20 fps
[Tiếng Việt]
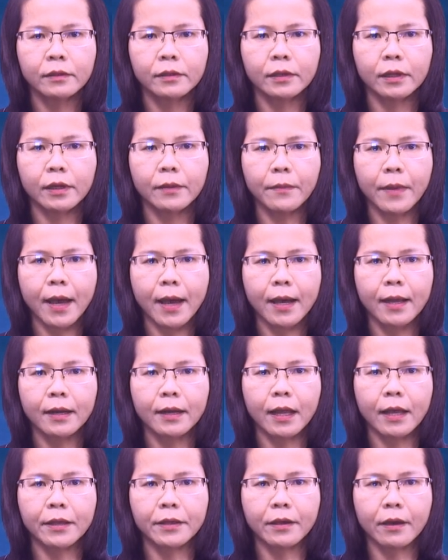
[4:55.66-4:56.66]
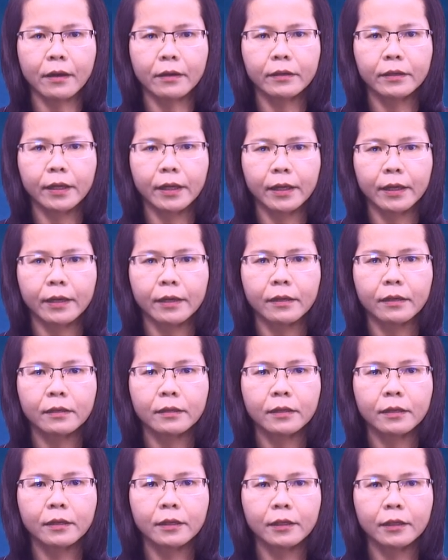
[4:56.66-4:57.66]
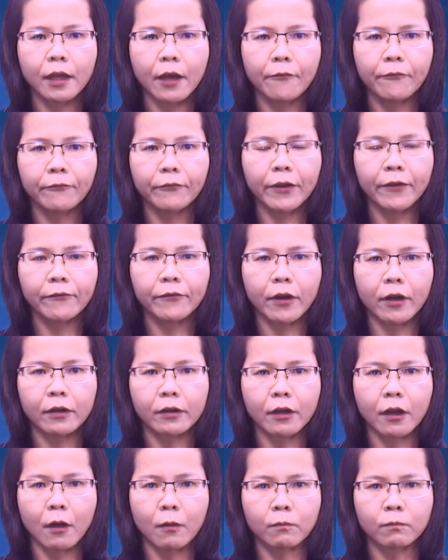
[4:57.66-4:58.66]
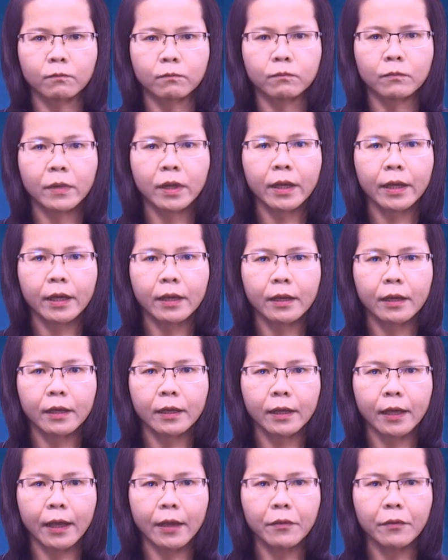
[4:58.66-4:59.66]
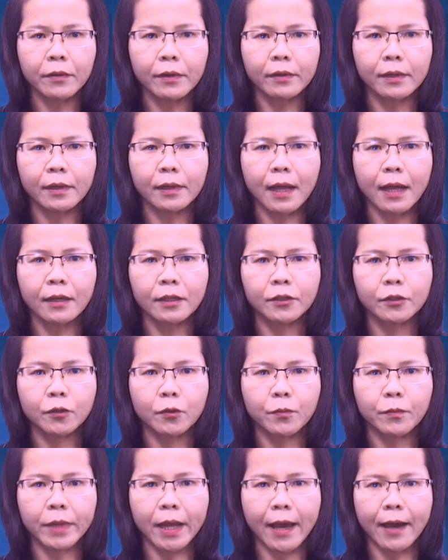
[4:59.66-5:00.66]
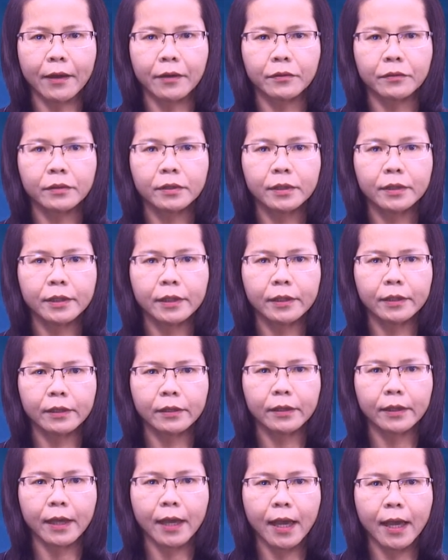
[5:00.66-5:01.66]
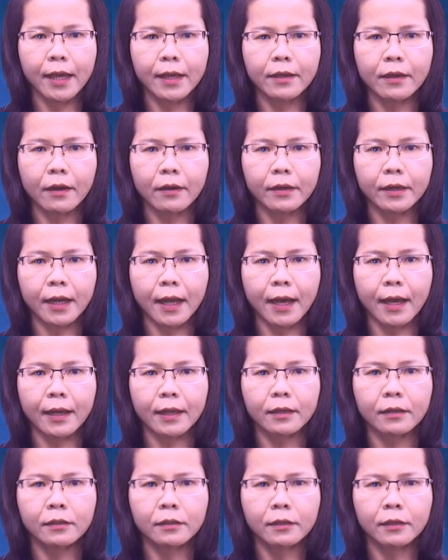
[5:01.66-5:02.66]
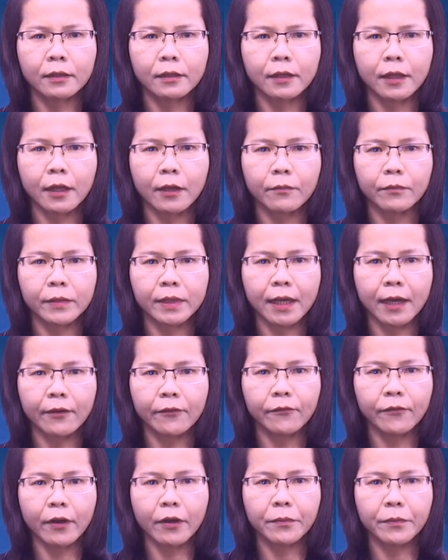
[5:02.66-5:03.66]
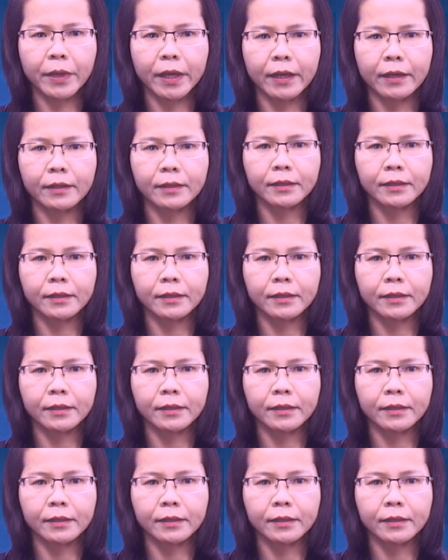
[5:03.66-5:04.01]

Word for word: Thứ ba là nhẫn địa, tâm với Phật đồng, khéo đắc trung đạo, như người hay nhẫn nại, niệm chẳng phân biệt,